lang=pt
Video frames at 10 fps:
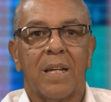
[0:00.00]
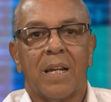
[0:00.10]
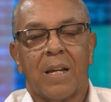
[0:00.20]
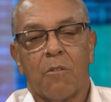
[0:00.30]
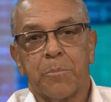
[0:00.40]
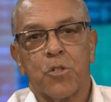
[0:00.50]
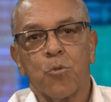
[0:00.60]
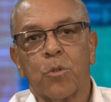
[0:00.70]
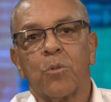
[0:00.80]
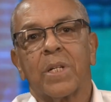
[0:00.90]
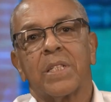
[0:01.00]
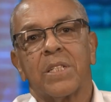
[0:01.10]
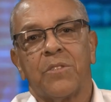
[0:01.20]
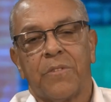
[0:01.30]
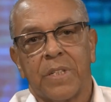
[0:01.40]
É um absurdo o que a
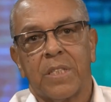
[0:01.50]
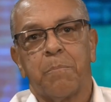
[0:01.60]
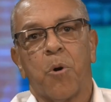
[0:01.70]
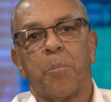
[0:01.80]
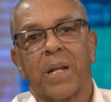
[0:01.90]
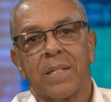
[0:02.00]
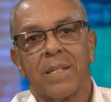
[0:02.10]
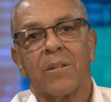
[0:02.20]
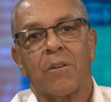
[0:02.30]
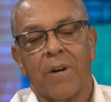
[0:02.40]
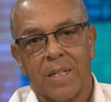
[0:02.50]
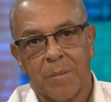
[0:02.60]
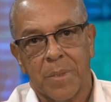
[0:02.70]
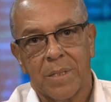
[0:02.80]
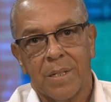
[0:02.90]
gente vê de pobreza em Nova
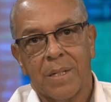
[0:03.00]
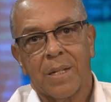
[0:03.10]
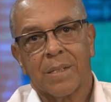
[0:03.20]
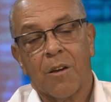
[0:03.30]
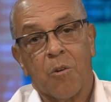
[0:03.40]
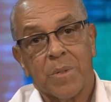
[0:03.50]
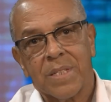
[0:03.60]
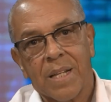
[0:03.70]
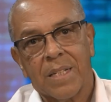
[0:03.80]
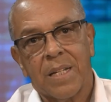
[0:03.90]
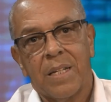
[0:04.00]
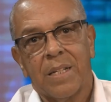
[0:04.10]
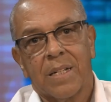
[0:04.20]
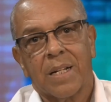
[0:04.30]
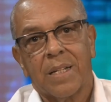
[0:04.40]
Lima. Então é uma cidade
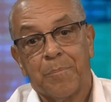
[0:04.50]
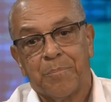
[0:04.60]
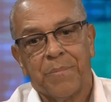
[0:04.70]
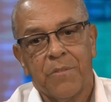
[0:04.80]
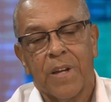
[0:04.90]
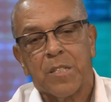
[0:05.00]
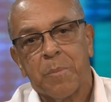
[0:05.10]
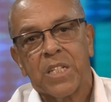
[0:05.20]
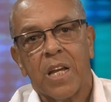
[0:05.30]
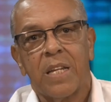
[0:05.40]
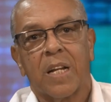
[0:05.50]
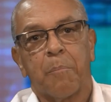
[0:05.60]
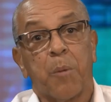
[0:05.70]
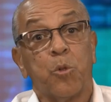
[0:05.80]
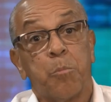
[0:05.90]
rica que, infelizmente, é rica
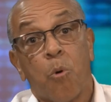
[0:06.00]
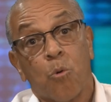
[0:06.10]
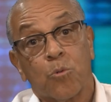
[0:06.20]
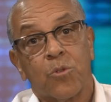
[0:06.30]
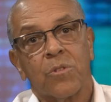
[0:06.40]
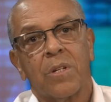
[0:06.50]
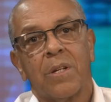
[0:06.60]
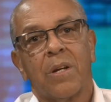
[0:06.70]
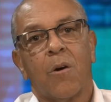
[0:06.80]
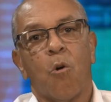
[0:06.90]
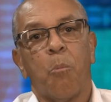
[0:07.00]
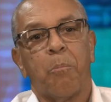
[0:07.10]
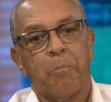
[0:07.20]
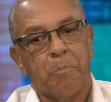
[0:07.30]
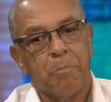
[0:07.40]
para muito poucos, ou
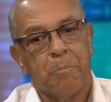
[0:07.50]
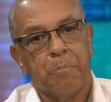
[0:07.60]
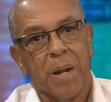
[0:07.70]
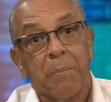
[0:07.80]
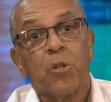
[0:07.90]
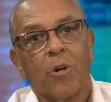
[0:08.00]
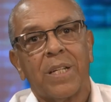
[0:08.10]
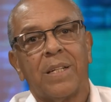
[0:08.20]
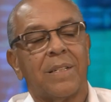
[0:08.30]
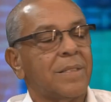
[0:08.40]
para minoria.